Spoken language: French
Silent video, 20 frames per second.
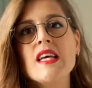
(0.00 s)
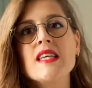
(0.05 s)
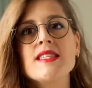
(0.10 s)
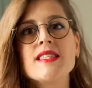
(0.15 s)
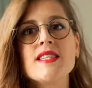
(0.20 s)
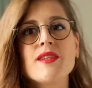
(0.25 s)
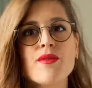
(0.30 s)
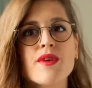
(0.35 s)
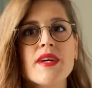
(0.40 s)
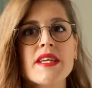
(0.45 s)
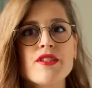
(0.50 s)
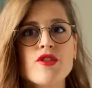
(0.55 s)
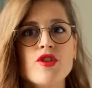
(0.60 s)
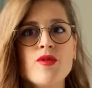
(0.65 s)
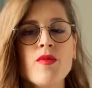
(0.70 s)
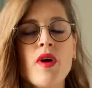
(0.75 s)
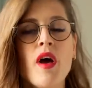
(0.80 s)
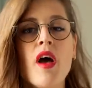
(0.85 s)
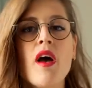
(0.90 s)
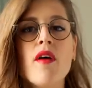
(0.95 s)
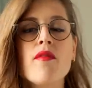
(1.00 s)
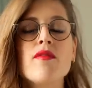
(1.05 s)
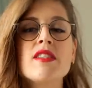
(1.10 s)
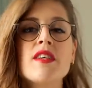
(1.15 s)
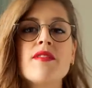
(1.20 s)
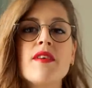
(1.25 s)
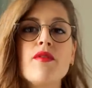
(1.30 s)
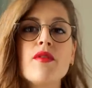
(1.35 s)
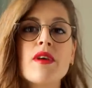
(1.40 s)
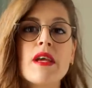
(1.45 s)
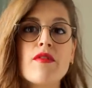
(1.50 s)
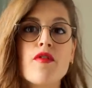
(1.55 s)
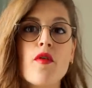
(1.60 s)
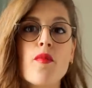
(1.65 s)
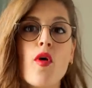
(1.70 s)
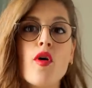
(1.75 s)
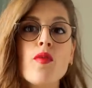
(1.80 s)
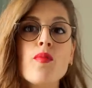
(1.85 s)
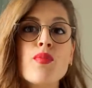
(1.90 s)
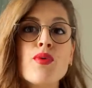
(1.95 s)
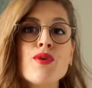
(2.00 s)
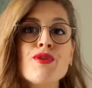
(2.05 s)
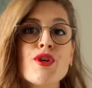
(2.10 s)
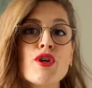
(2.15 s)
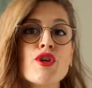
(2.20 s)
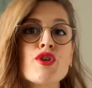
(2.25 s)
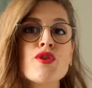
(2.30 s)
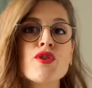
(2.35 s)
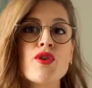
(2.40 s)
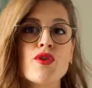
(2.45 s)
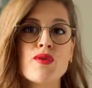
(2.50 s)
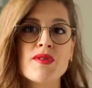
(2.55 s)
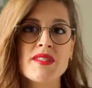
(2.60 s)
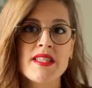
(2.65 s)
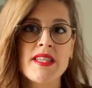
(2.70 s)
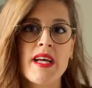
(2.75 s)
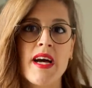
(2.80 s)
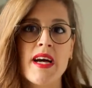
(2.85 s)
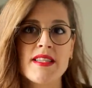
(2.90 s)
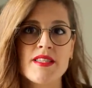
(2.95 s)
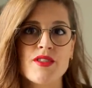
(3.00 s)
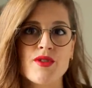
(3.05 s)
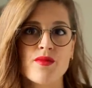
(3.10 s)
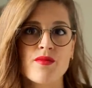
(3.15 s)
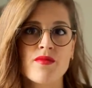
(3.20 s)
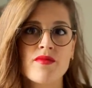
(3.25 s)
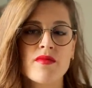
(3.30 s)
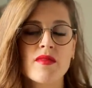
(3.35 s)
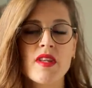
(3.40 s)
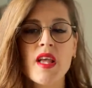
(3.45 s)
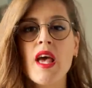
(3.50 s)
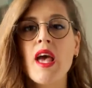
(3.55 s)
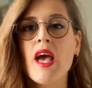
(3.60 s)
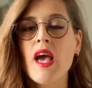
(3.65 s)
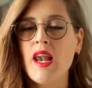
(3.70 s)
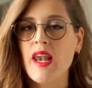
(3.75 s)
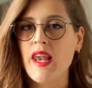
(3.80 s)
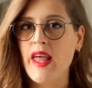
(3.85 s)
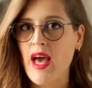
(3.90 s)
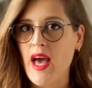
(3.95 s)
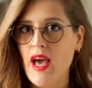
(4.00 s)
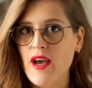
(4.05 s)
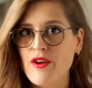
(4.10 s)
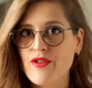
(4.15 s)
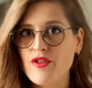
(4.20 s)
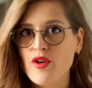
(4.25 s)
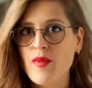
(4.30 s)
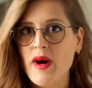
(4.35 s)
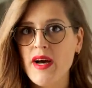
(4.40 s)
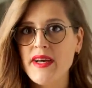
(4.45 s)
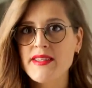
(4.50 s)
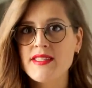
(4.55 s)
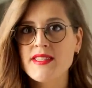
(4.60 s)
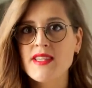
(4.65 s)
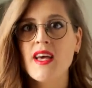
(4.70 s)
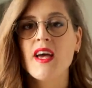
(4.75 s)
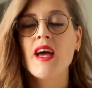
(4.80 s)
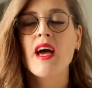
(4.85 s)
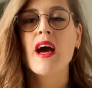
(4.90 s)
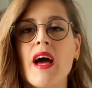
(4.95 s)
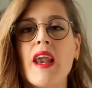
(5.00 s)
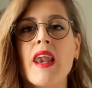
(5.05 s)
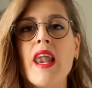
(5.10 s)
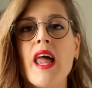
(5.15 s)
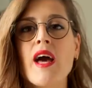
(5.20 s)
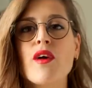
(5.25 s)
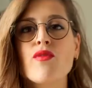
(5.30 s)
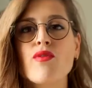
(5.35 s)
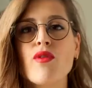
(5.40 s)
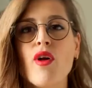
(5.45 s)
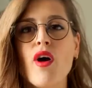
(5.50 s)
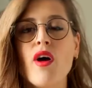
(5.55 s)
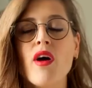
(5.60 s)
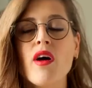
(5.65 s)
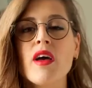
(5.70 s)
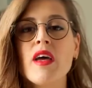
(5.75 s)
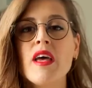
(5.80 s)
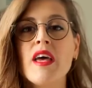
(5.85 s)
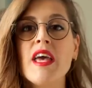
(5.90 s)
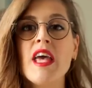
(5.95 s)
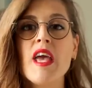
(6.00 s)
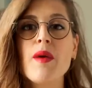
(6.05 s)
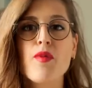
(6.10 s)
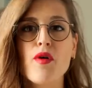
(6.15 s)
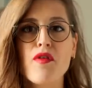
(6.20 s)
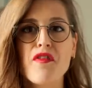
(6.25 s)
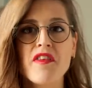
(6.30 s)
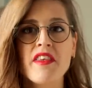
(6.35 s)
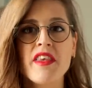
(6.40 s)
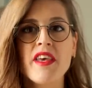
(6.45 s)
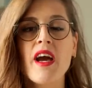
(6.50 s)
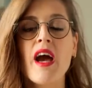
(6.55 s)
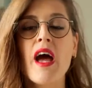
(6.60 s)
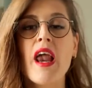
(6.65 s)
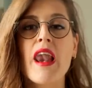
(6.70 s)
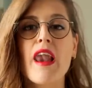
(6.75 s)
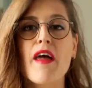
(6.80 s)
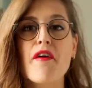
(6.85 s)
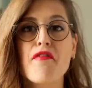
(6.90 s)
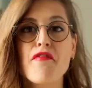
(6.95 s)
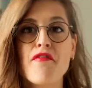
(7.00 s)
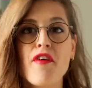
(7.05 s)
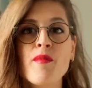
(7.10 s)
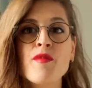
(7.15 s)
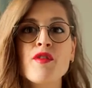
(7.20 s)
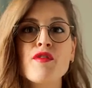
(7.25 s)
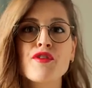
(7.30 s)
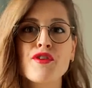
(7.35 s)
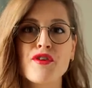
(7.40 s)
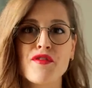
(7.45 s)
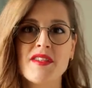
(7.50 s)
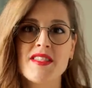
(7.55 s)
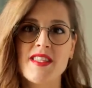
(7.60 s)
Si on résume, vous avez vu qu'il faut prendre plusieurs choses en considération. Les règles de base, la couleur et pour finir, la forme de votre